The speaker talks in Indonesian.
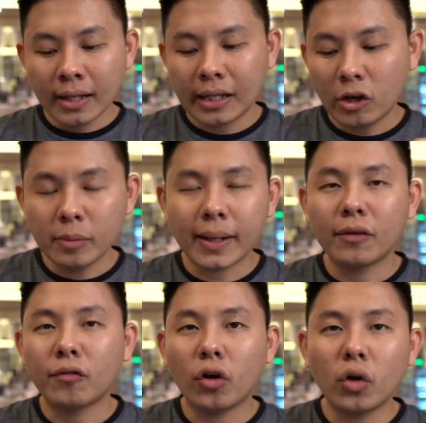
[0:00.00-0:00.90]
Lalu di
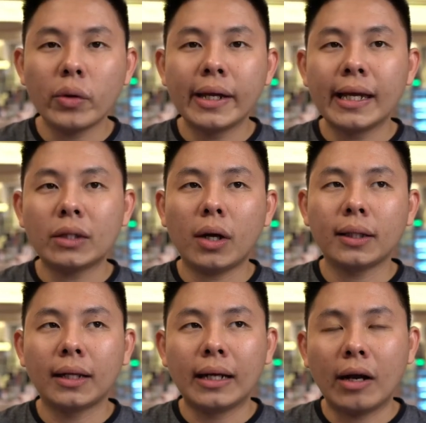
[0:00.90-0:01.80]
bagian following itu
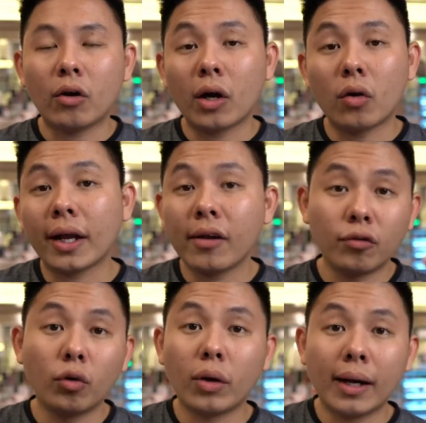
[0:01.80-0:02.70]
adalah orang-orang yang
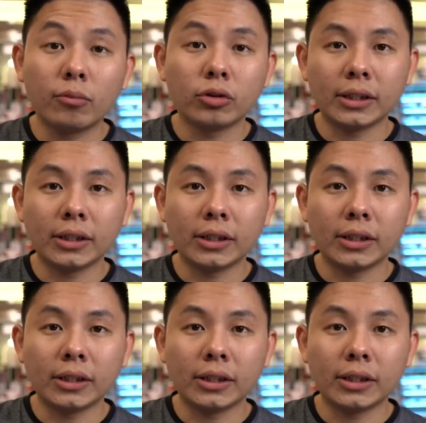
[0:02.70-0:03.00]
follow kamu.